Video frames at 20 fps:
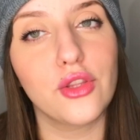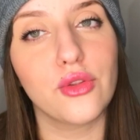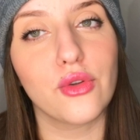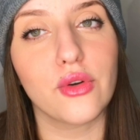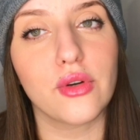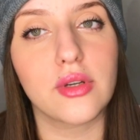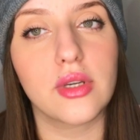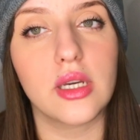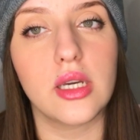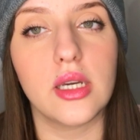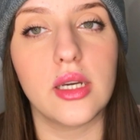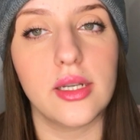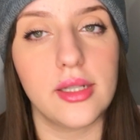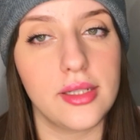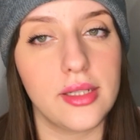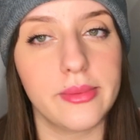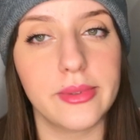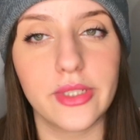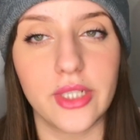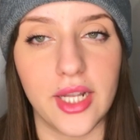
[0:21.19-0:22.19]
دونك
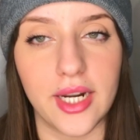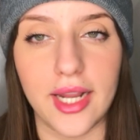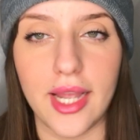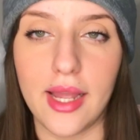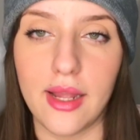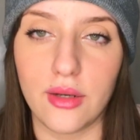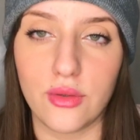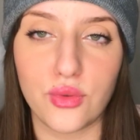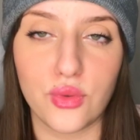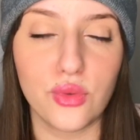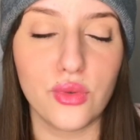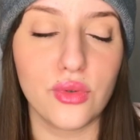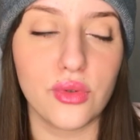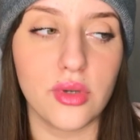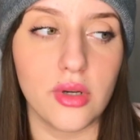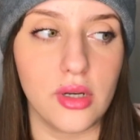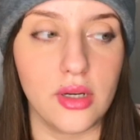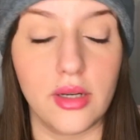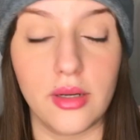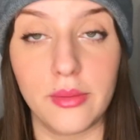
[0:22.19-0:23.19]
دابا شعري حالته
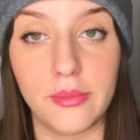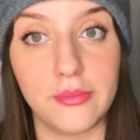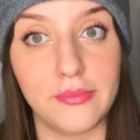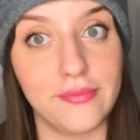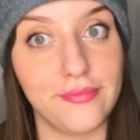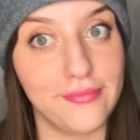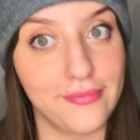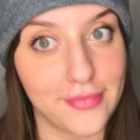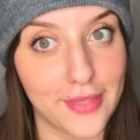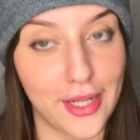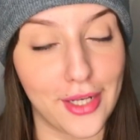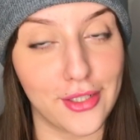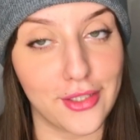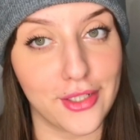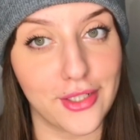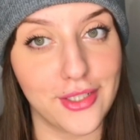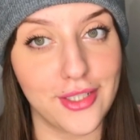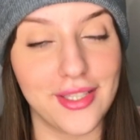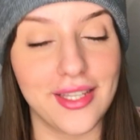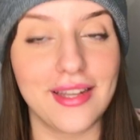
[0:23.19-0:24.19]
آه
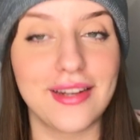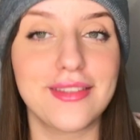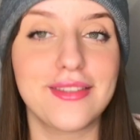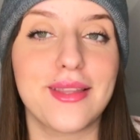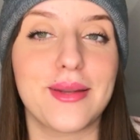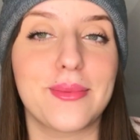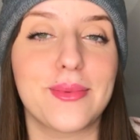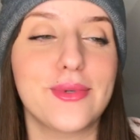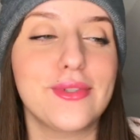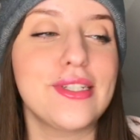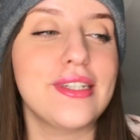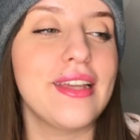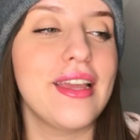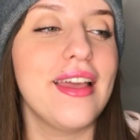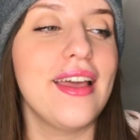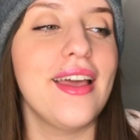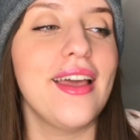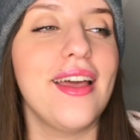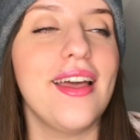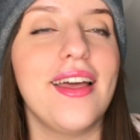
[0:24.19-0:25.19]
داكشي داير الطربوش
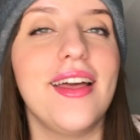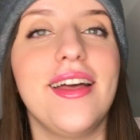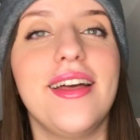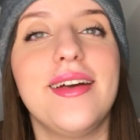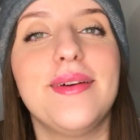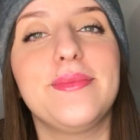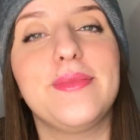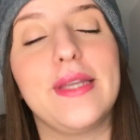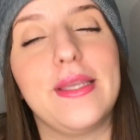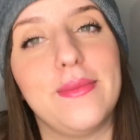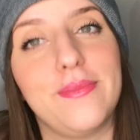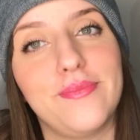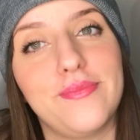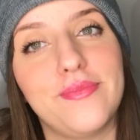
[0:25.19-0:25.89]
المهم آه